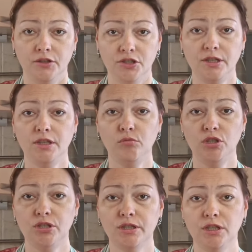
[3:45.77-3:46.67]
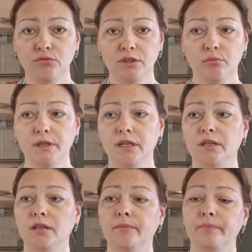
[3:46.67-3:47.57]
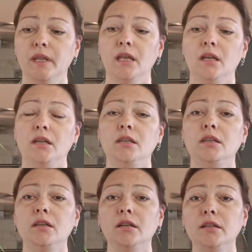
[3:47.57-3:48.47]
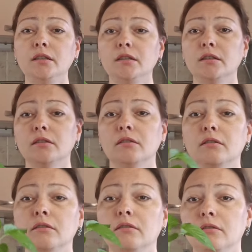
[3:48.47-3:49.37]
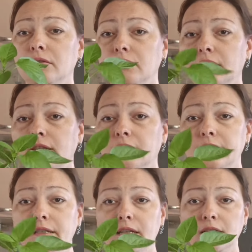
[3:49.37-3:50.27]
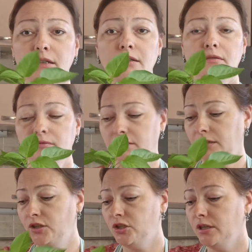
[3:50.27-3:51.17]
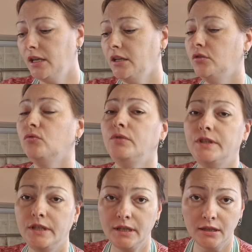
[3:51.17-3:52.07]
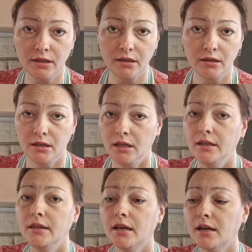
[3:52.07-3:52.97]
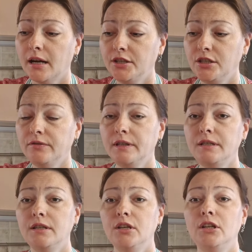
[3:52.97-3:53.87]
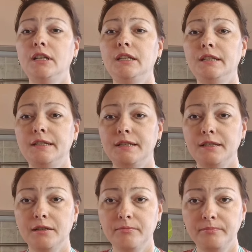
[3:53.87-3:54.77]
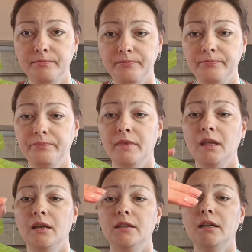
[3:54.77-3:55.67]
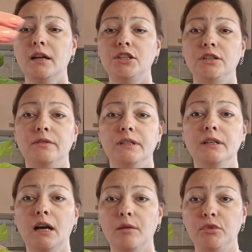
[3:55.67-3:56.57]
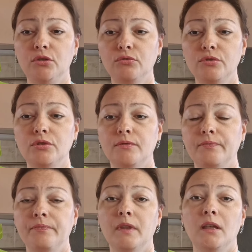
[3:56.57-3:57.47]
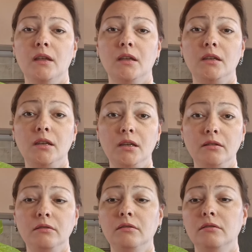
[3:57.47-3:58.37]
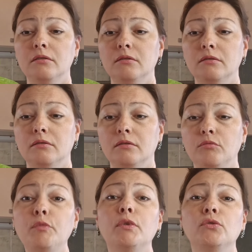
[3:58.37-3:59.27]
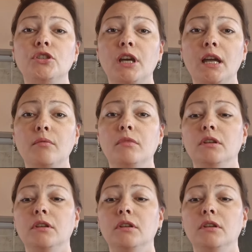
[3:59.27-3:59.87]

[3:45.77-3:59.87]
те химические удобрения. И этот, э, это растение начинает усиленно наращивать листья, наращивать габитус, и э, мы получаем